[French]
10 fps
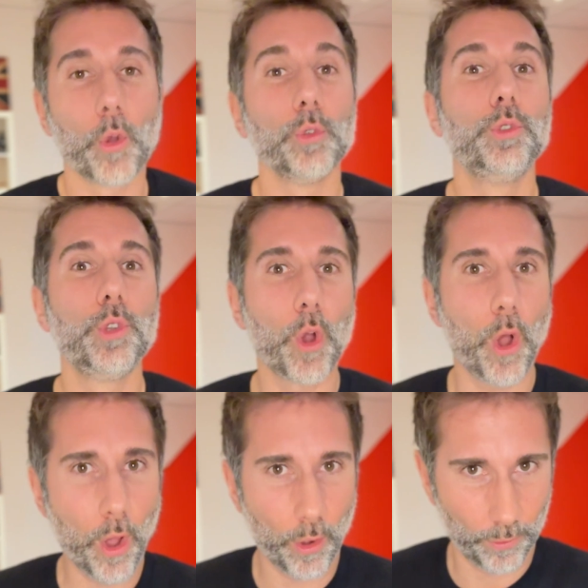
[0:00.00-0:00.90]

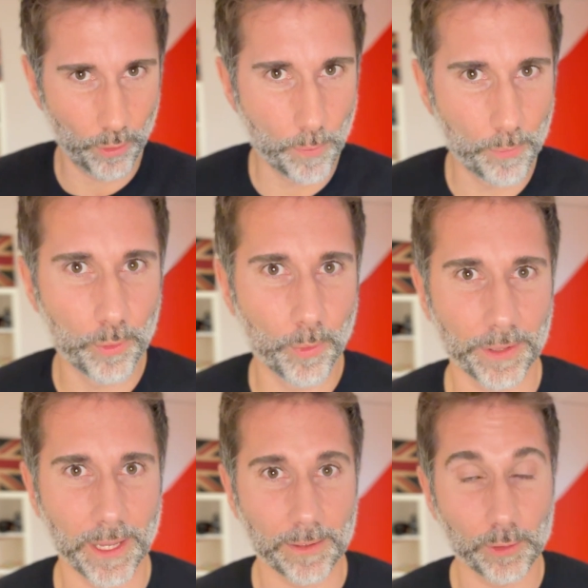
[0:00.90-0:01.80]
durant le Blue
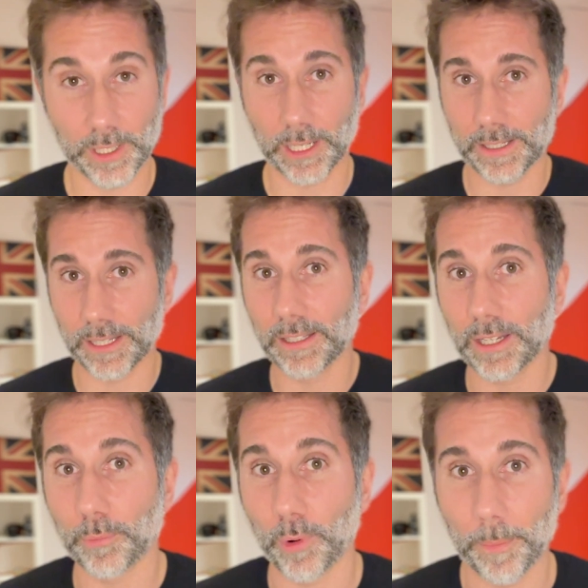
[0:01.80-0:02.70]
Monday. Secret
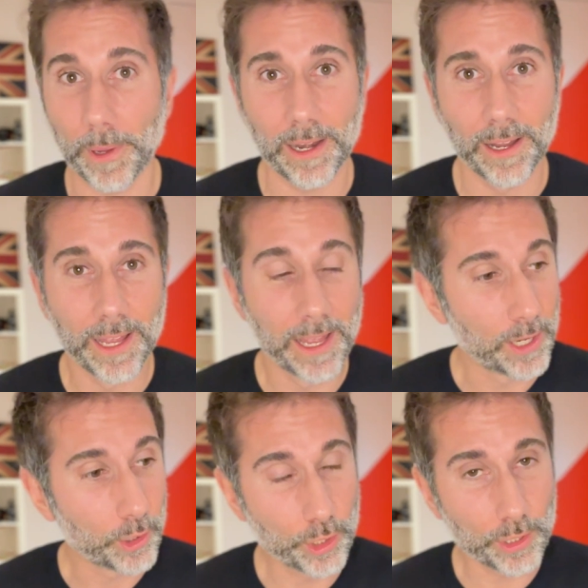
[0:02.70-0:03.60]
Santa, pour rappel,
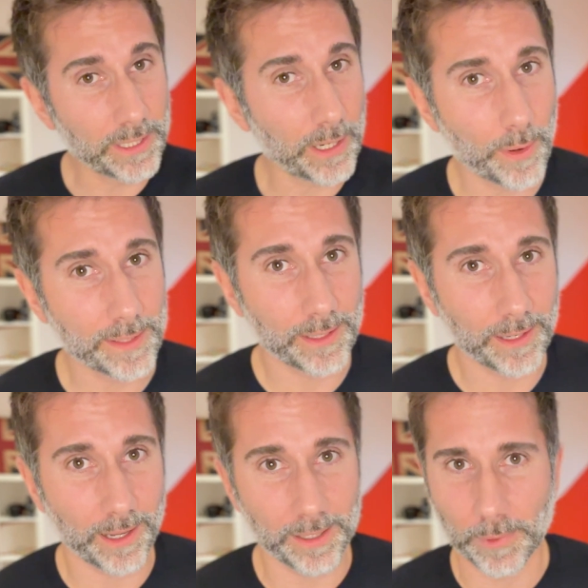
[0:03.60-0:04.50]
je tire au
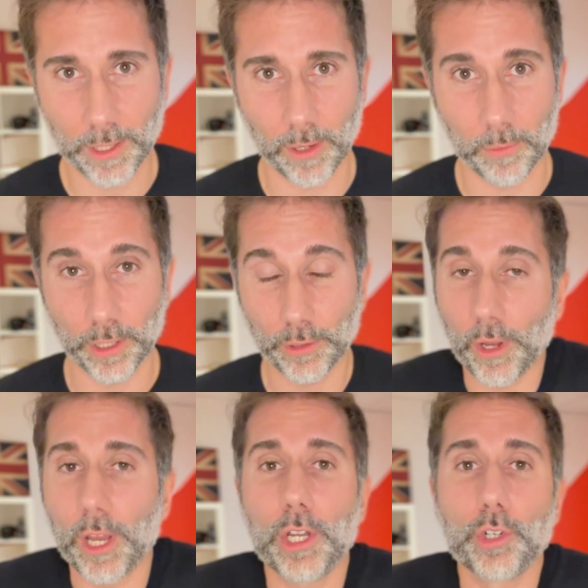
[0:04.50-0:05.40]
hasard un de mes
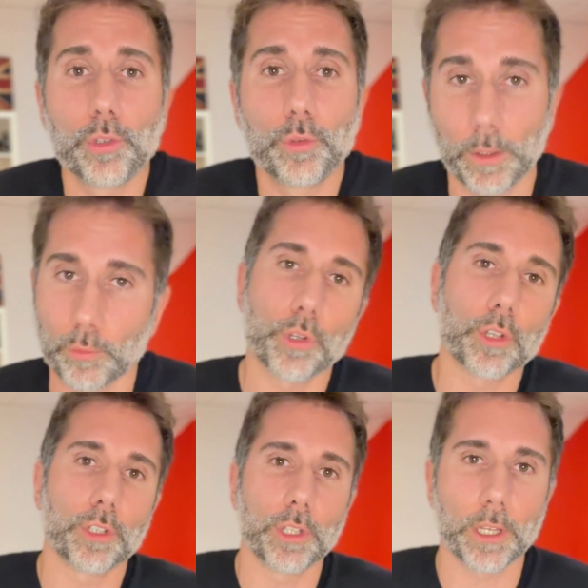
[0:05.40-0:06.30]
collaborateurs et je dois, donc ça
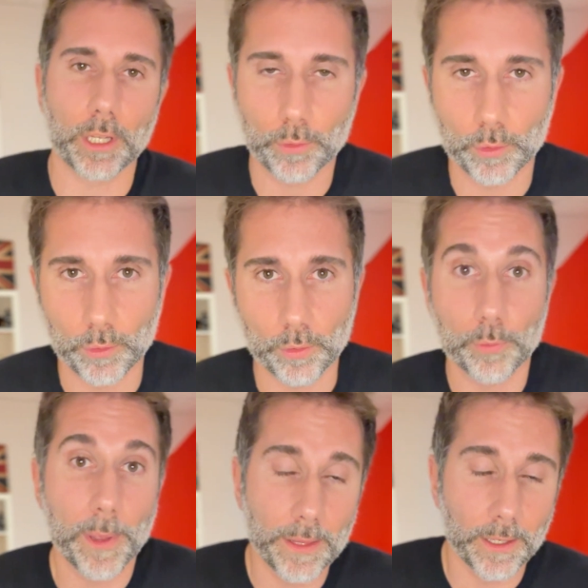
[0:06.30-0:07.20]
c'était il y a quelques
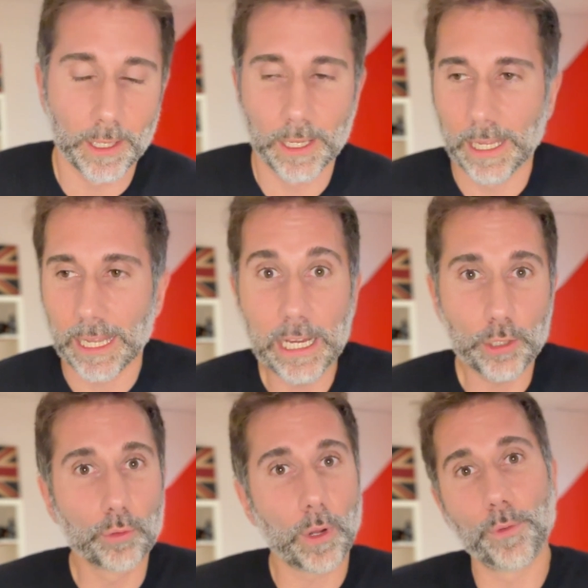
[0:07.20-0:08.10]
semaines, et
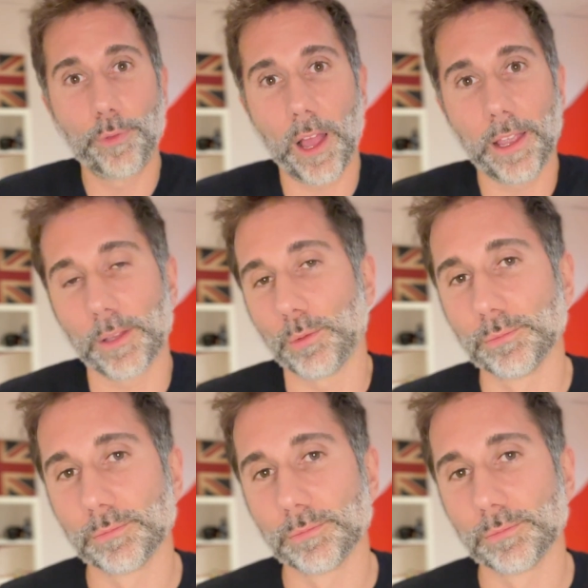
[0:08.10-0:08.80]
je dois lui faire un cadeau.